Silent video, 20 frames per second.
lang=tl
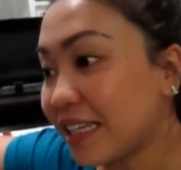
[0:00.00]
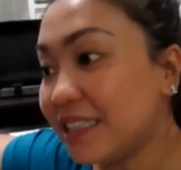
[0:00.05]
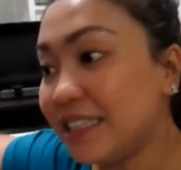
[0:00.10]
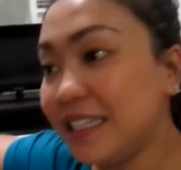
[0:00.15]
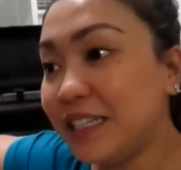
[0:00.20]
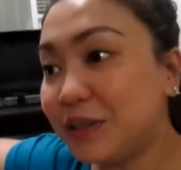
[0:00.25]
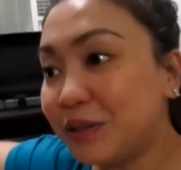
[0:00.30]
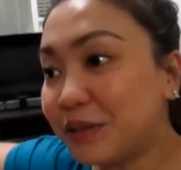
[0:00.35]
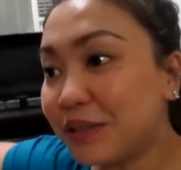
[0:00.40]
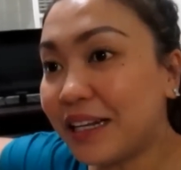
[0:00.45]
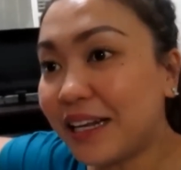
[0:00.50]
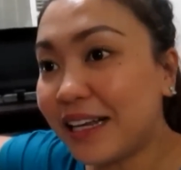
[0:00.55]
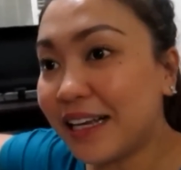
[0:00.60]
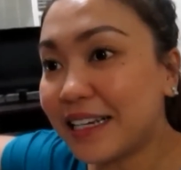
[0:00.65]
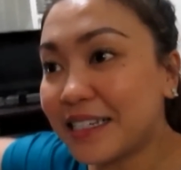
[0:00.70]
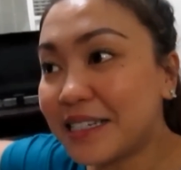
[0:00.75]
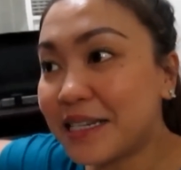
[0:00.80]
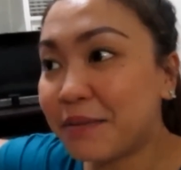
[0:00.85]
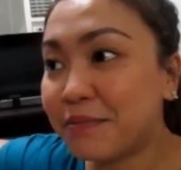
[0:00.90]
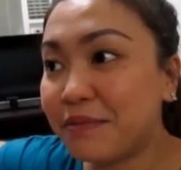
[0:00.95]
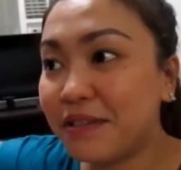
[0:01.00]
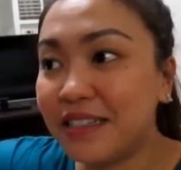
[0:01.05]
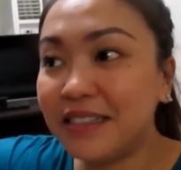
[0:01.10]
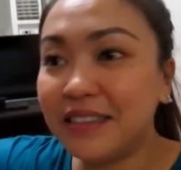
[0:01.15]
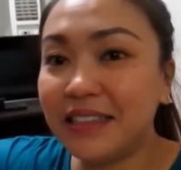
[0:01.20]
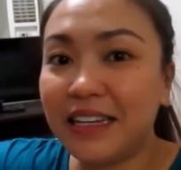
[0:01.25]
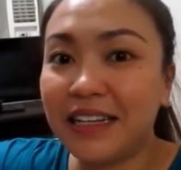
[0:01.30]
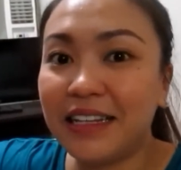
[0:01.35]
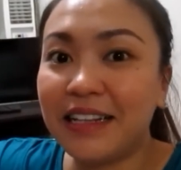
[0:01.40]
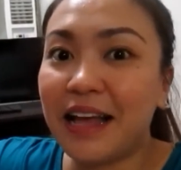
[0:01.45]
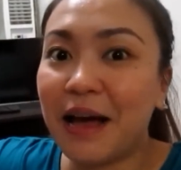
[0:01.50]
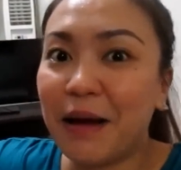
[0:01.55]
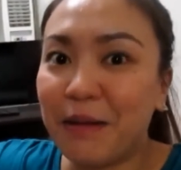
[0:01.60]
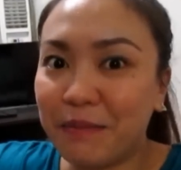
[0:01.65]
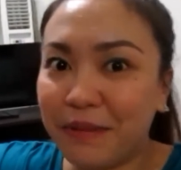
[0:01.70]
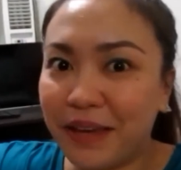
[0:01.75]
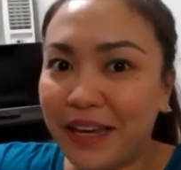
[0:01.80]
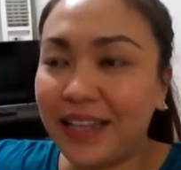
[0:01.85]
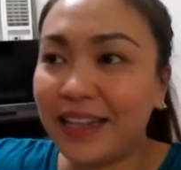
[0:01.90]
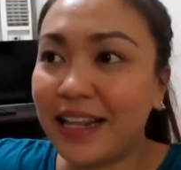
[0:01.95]
dito talaga sa building
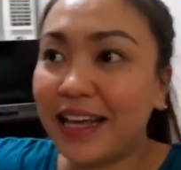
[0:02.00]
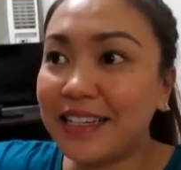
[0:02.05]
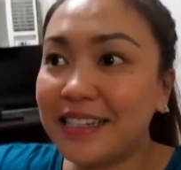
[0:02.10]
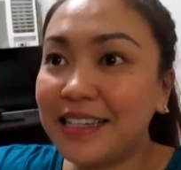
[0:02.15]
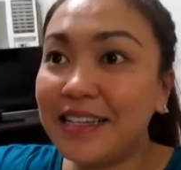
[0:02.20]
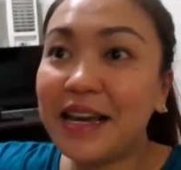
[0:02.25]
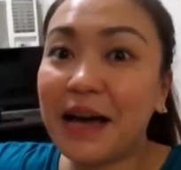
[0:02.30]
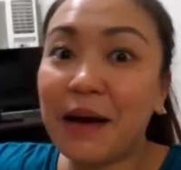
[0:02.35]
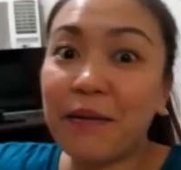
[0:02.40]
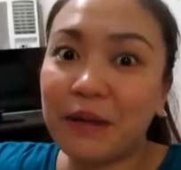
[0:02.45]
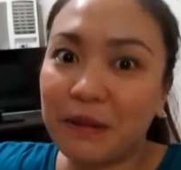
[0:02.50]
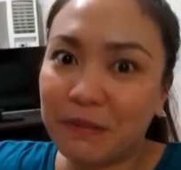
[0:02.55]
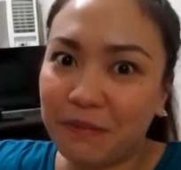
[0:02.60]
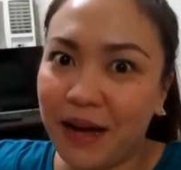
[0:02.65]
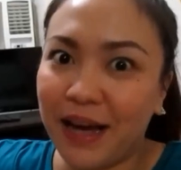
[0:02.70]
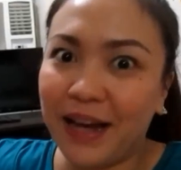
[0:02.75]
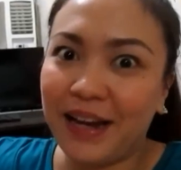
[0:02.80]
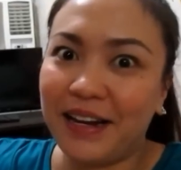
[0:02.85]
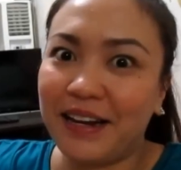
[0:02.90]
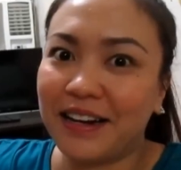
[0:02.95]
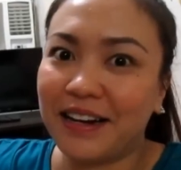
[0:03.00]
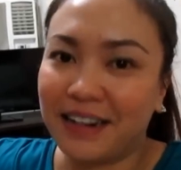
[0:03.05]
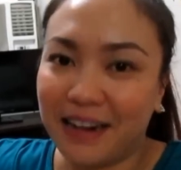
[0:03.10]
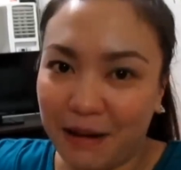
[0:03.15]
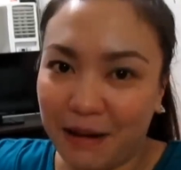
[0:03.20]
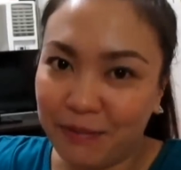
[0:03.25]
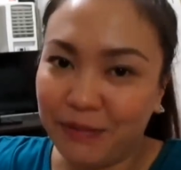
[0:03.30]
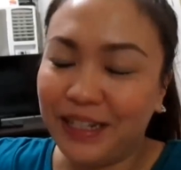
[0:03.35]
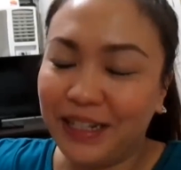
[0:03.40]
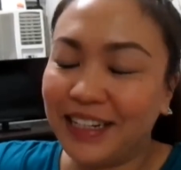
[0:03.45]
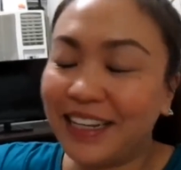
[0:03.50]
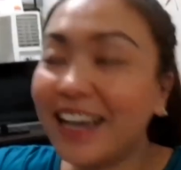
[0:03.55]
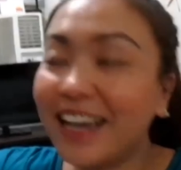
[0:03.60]
namin, as in kapitbahay lang namin.